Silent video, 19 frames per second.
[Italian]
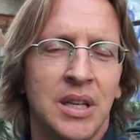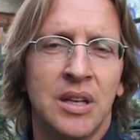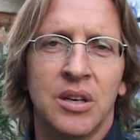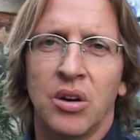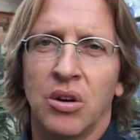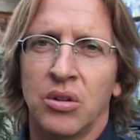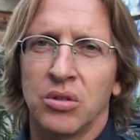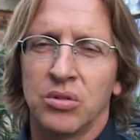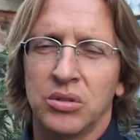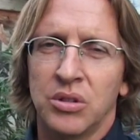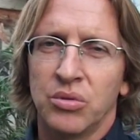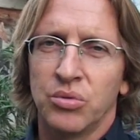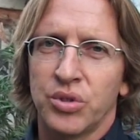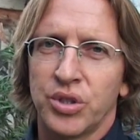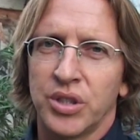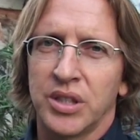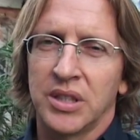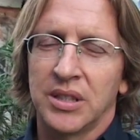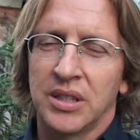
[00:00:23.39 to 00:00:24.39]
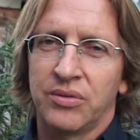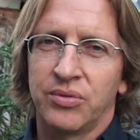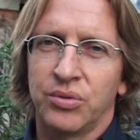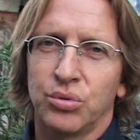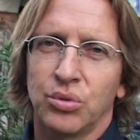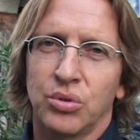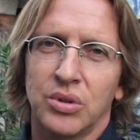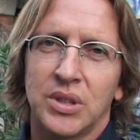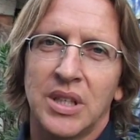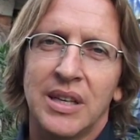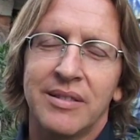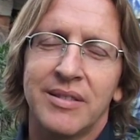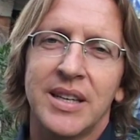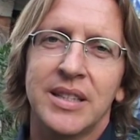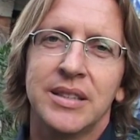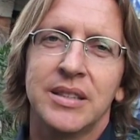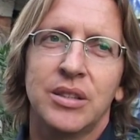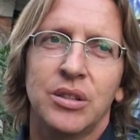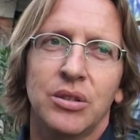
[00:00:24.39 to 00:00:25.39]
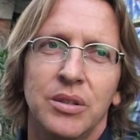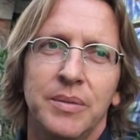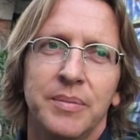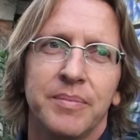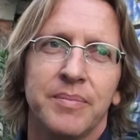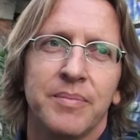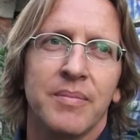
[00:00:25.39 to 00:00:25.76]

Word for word: Il cono di luce del futuro dell'evento,